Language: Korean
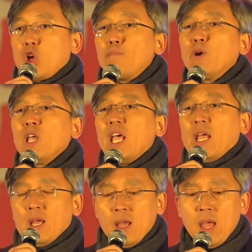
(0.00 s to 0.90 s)

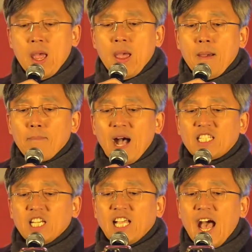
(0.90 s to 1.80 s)
촛불이
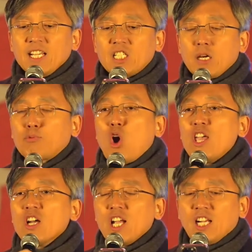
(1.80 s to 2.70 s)
마치
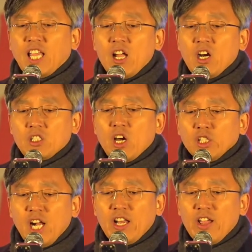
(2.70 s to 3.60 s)
간첩과 연결된 것,
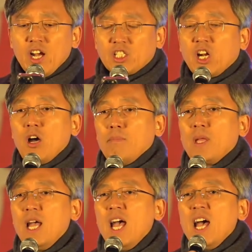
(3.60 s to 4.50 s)
연결된
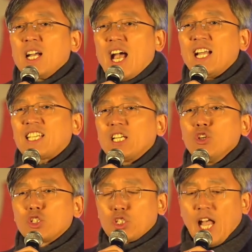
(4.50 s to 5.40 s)
것처럼
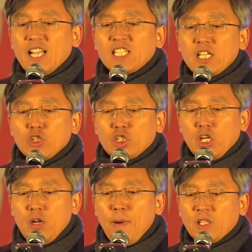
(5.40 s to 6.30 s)
가짜뉴스,
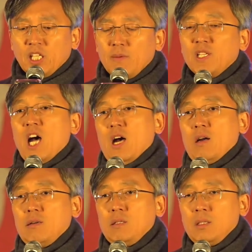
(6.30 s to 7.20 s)
가짜뉴스를
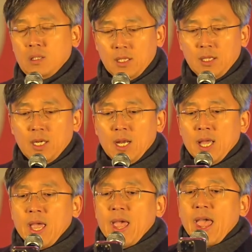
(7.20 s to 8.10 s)
퍼뜨립니다.
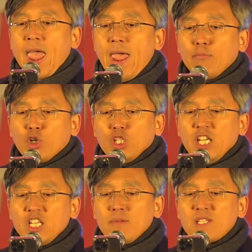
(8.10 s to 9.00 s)

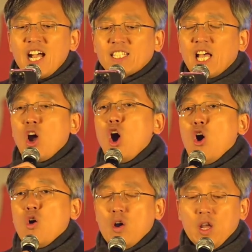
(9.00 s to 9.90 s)
해묵은 이념
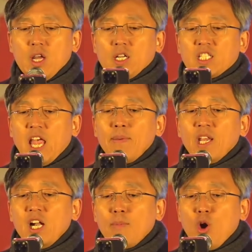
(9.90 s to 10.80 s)
장사로
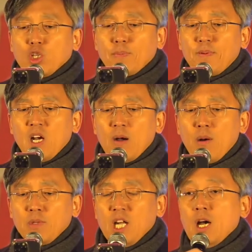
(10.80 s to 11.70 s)
재미를 보고
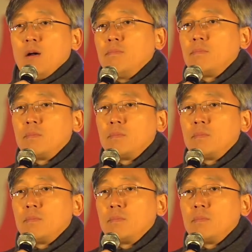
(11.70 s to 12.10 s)
싶은가 봅니다.